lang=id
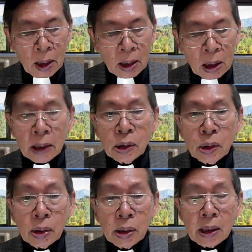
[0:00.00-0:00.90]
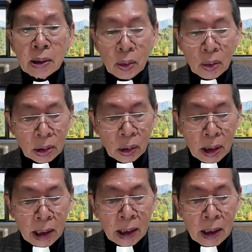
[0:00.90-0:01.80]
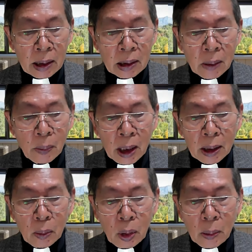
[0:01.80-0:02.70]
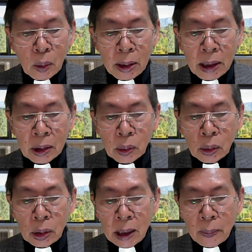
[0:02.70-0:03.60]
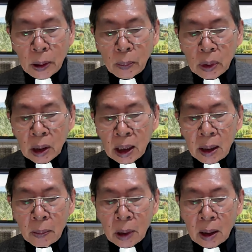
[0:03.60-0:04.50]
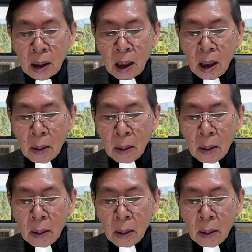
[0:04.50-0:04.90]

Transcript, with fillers: Selanjutnya, saudara-saudara, jemaat mula-mula itu dapat menerima